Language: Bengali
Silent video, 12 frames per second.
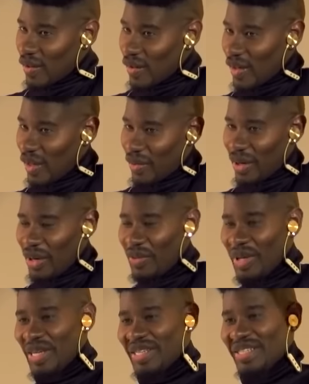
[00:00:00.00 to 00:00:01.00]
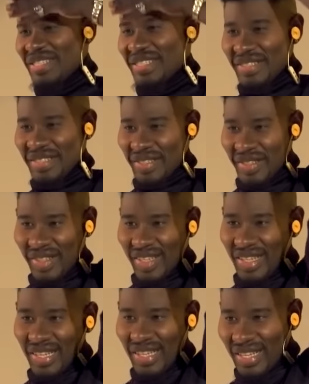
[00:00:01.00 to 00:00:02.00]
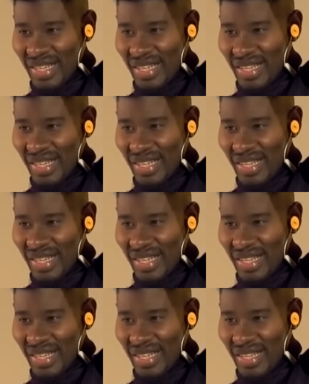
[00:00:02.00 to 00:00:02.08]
বন্ধুরা এবার এই ভাইজানকে দেখুন